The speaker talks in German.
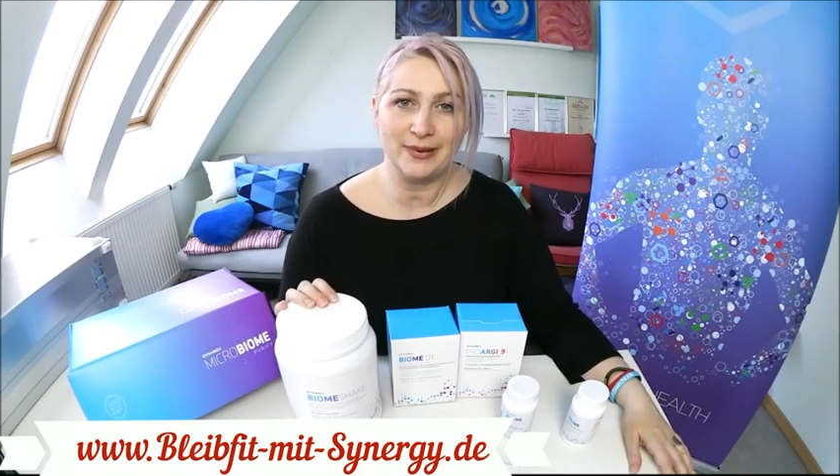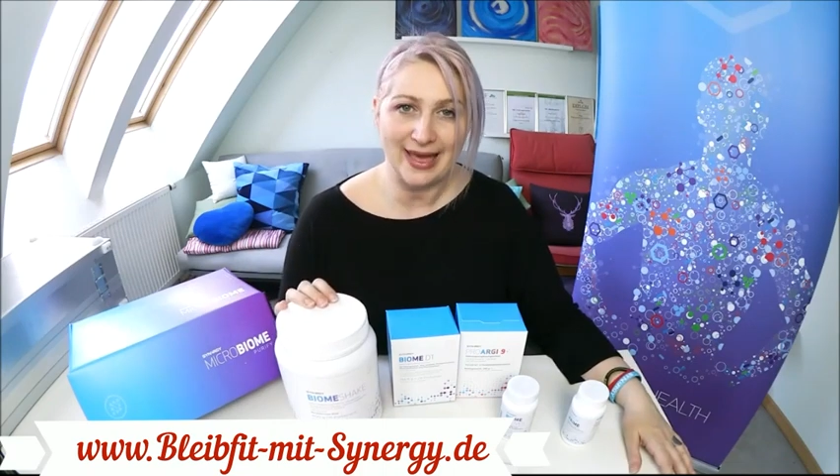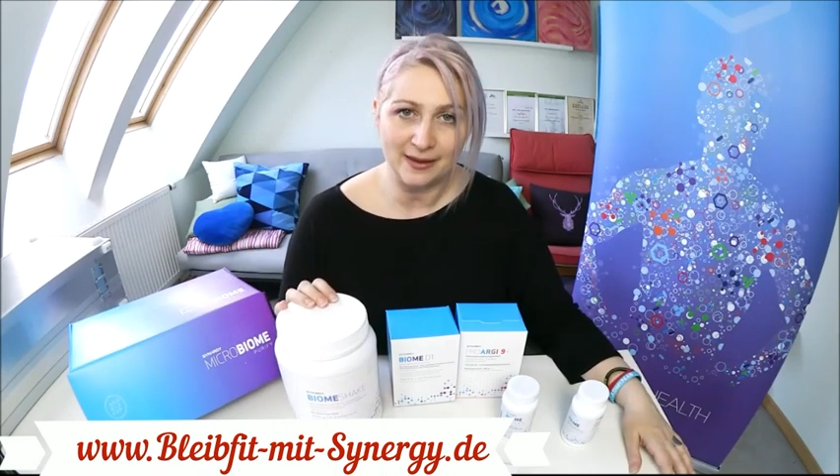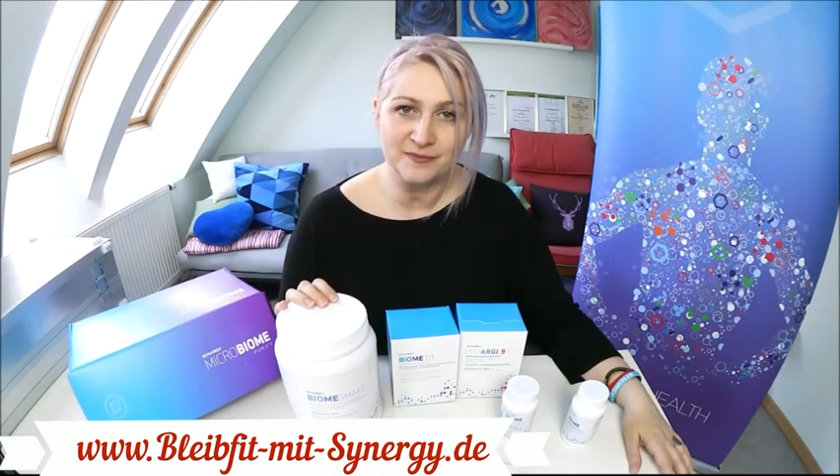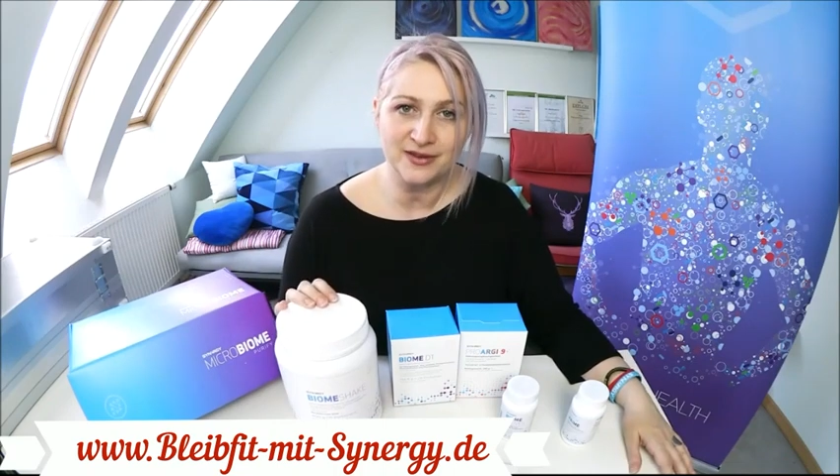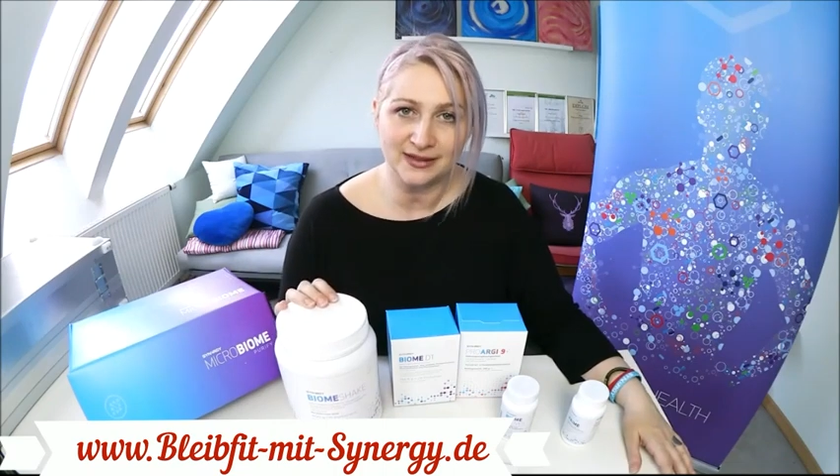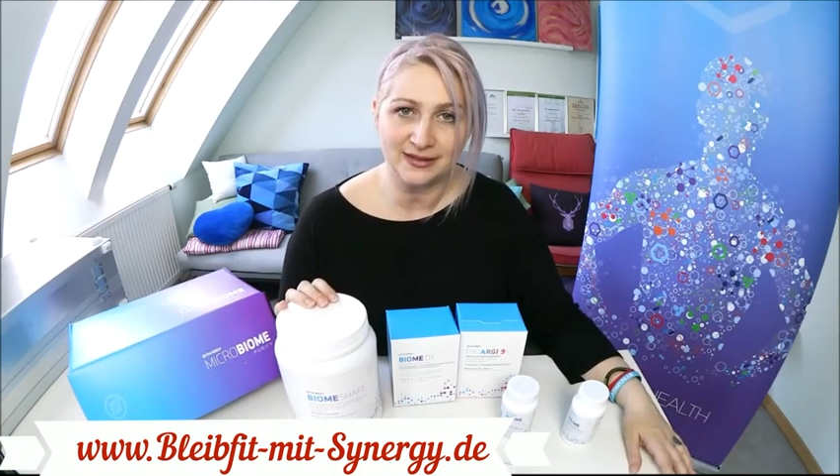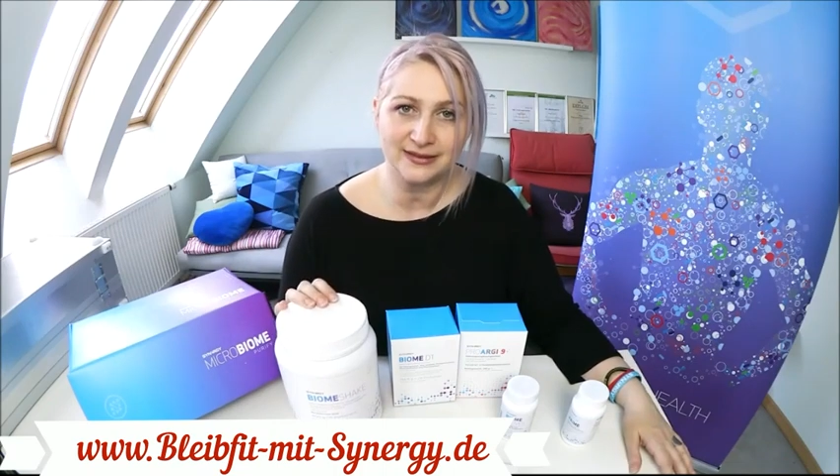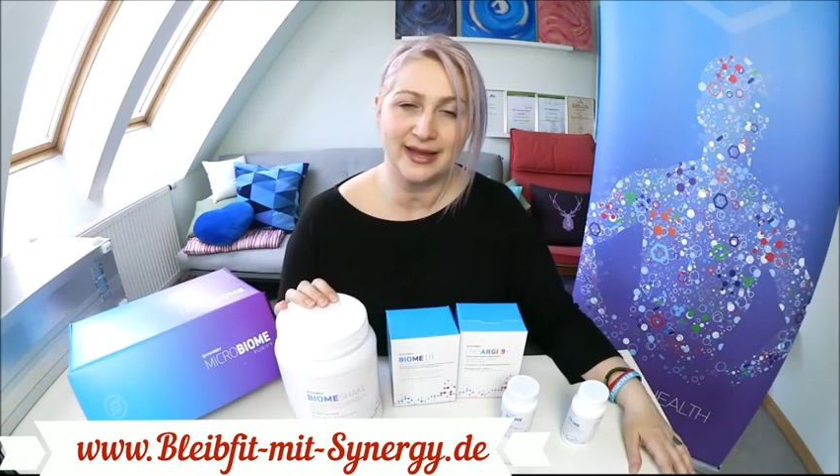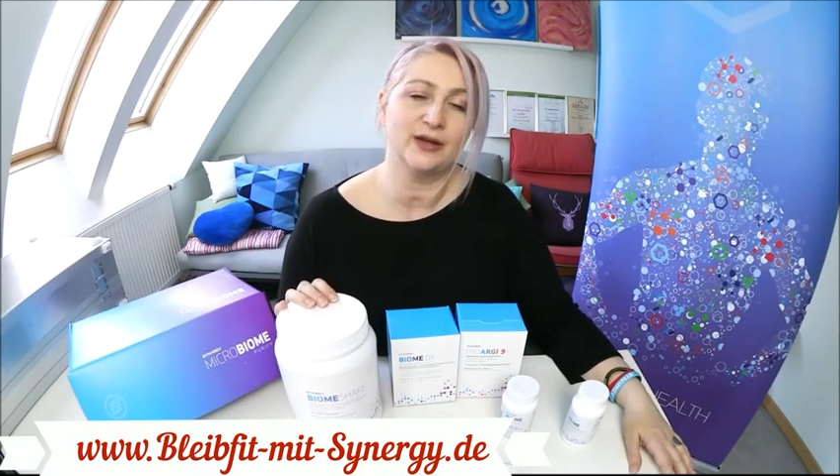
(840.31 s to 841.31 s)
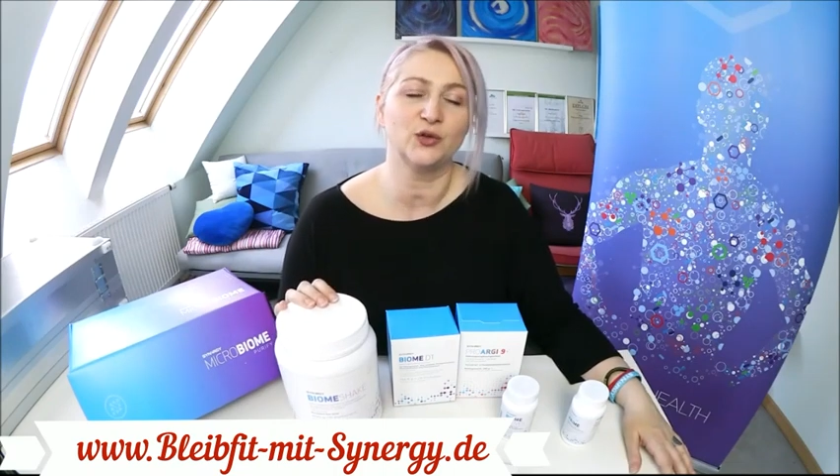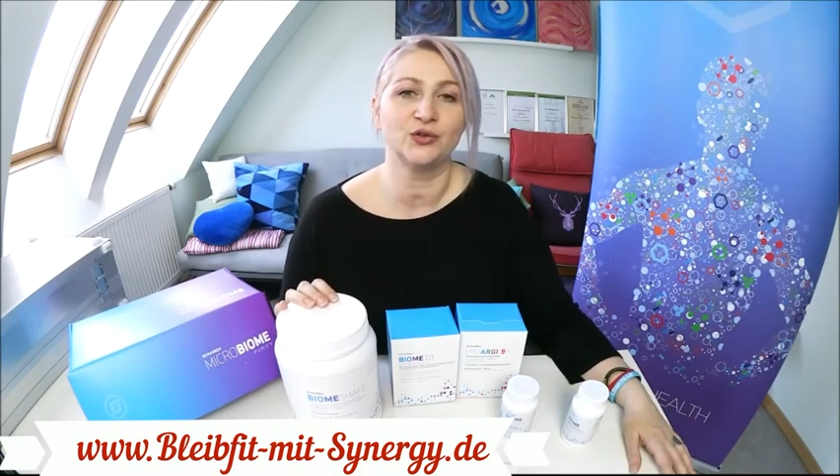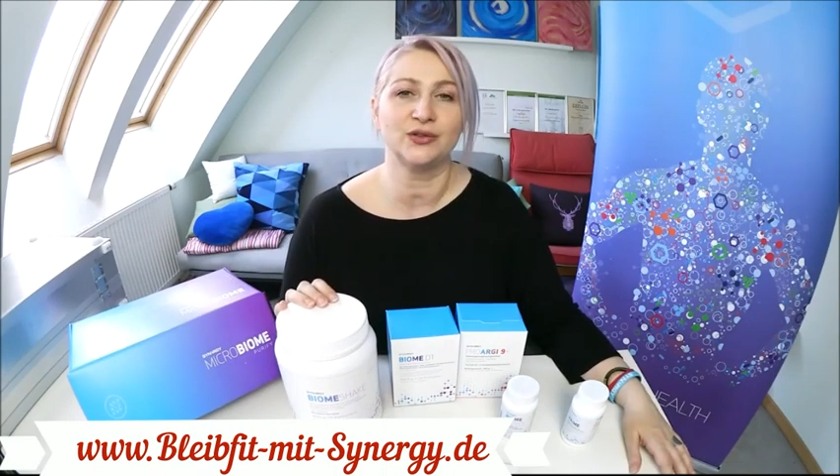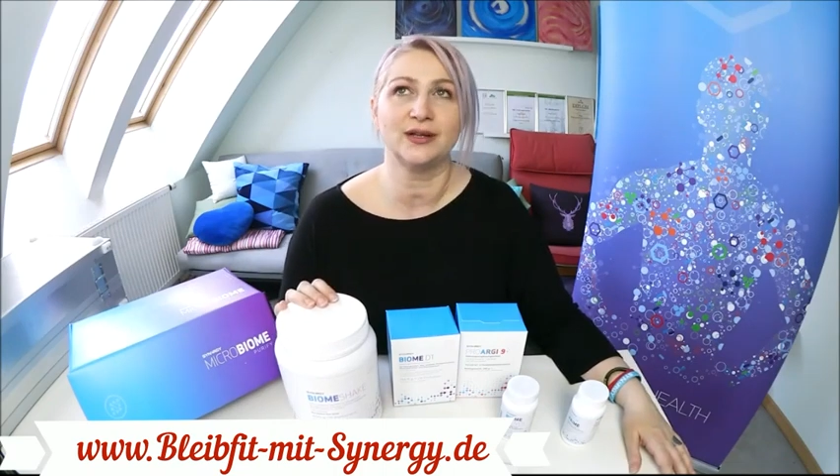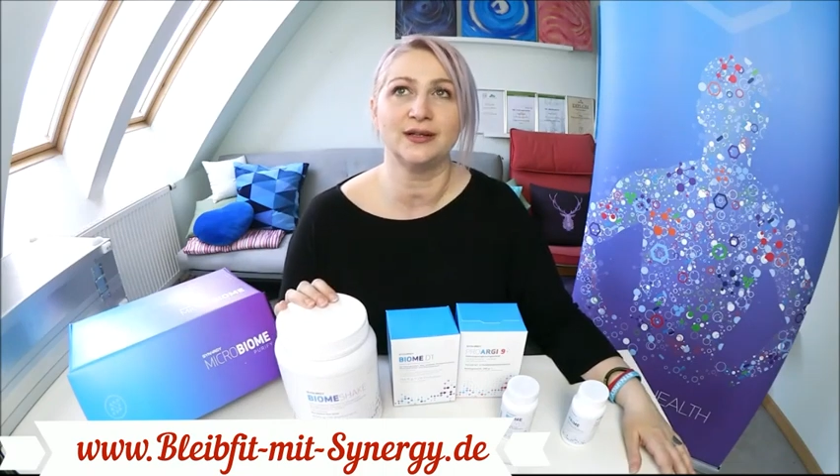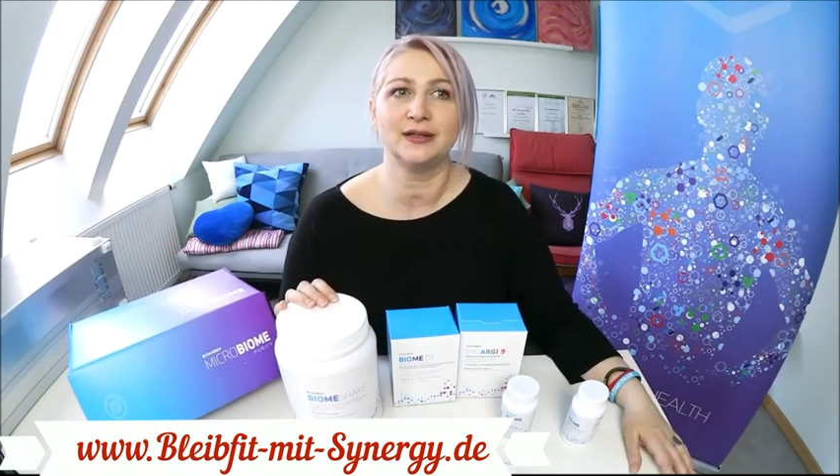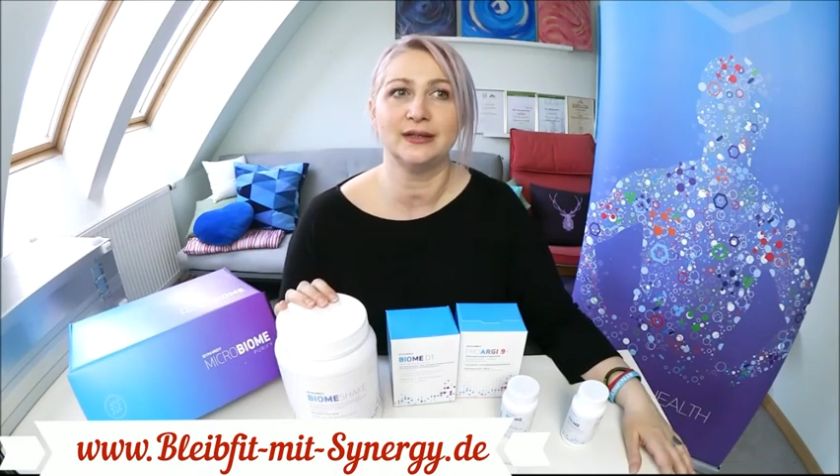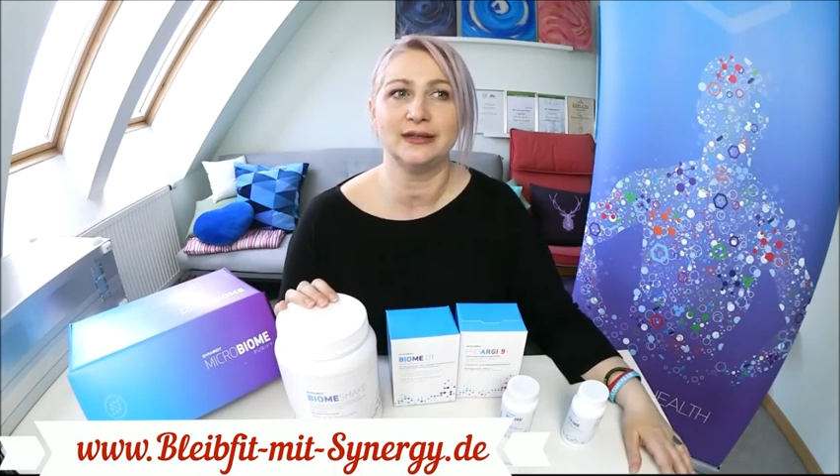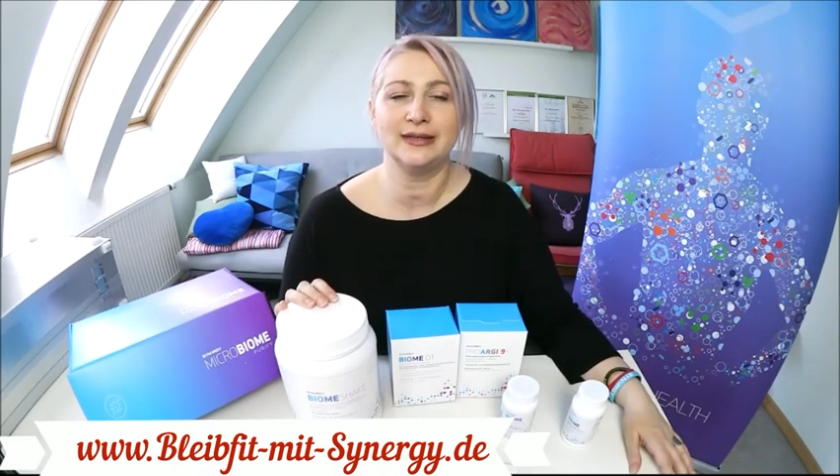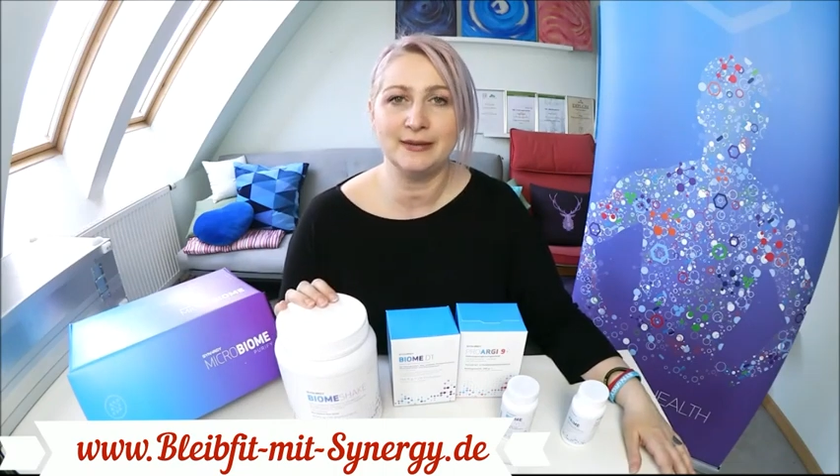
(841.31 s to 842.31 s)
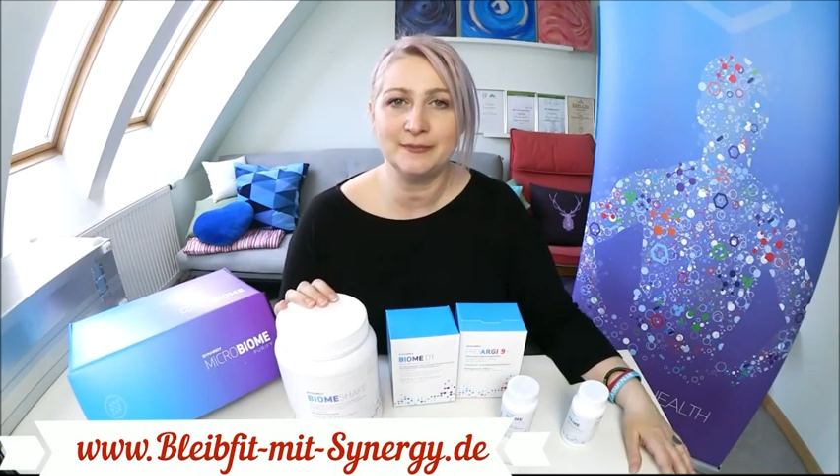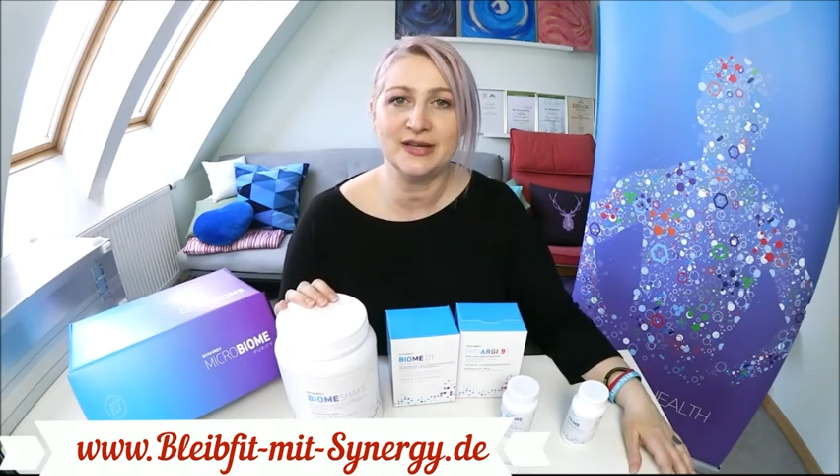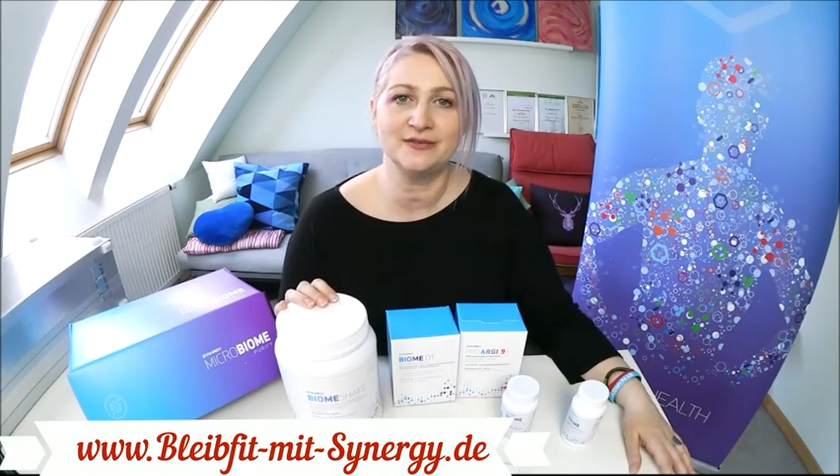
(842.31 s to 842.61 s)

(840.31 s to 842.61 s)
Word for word: bleib wirklich dran und nimm